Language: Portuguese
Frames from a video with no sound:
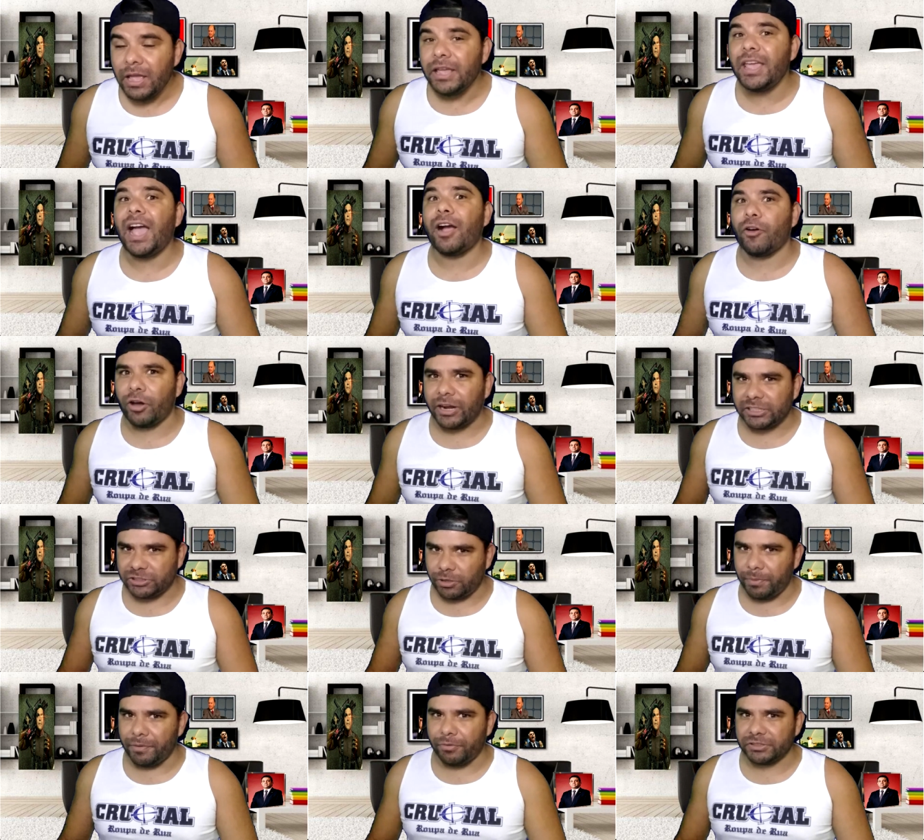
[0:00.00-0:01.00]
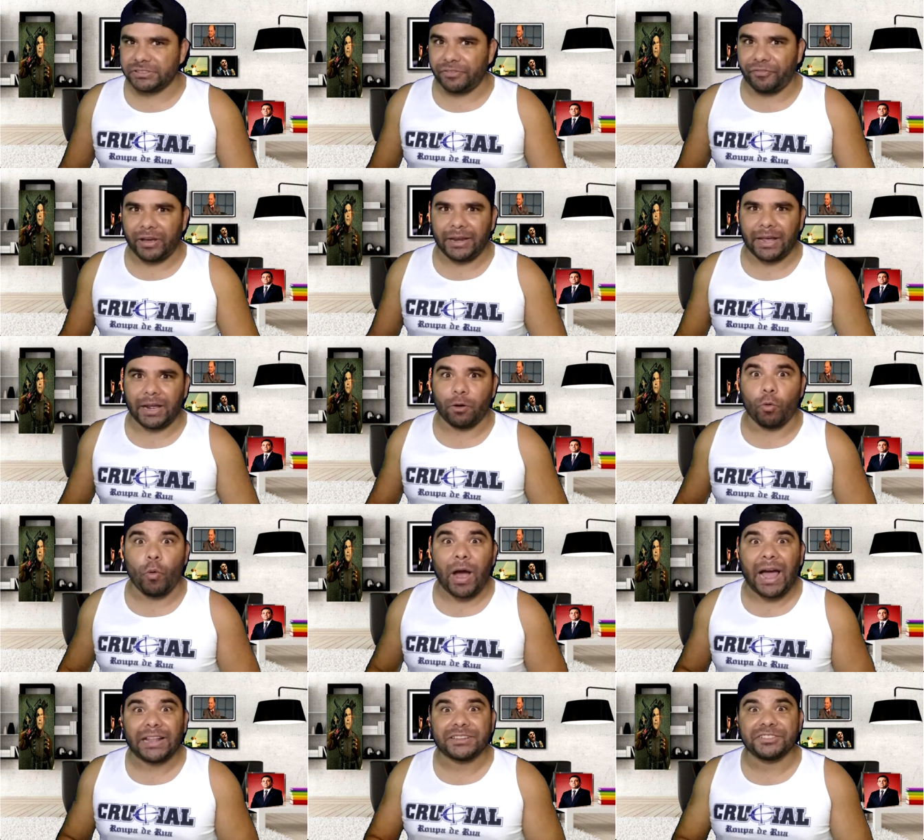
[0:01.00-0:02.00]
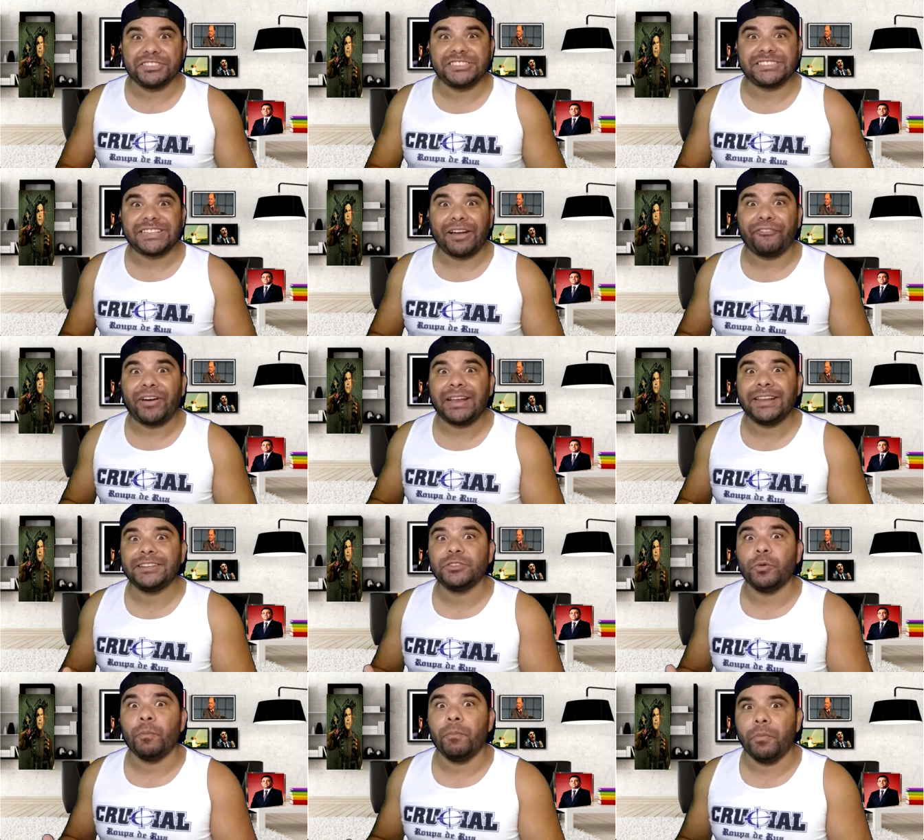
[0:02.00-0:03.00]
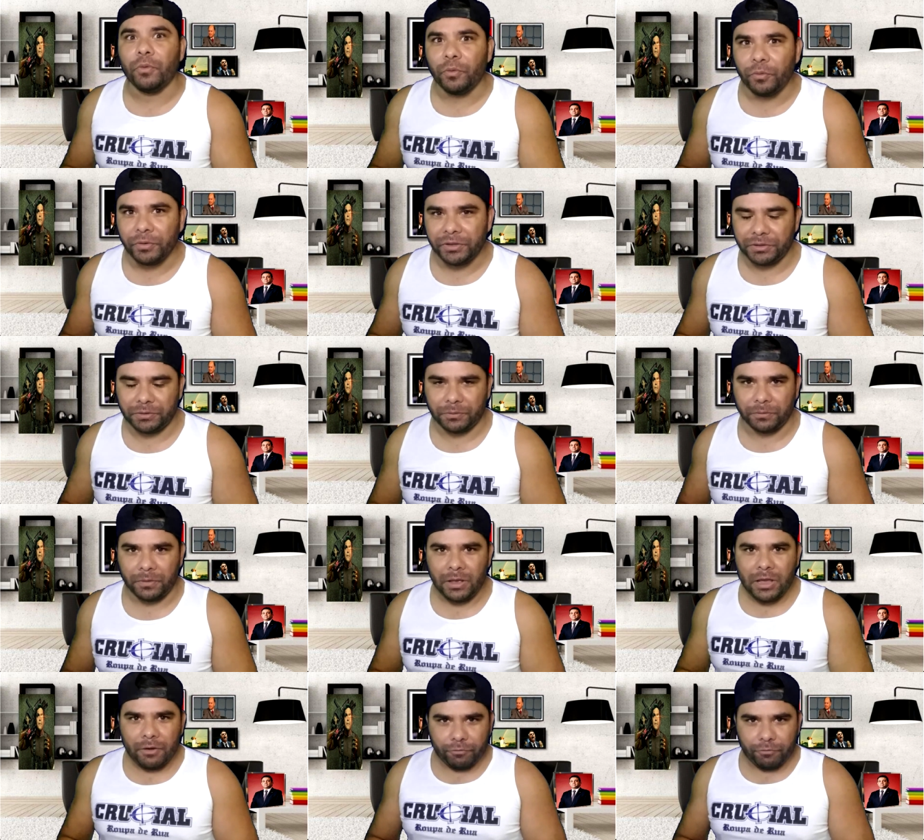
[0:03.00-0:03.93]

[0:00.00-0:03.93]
E agora, sobre você falar o ato de estar falando muito,